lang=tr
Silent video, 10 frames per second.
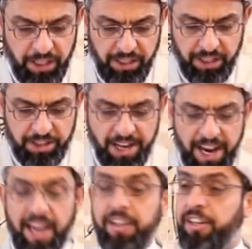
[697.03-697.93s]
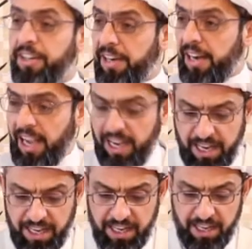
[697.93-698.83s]
Nice
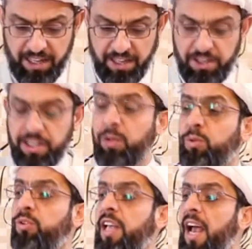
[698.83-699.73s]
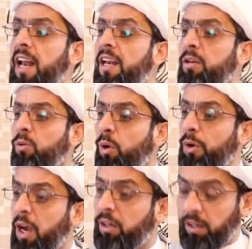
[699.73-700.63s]
ekinler, nice güzel
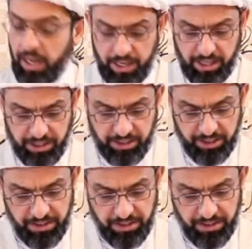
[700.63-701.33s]
konaklar.''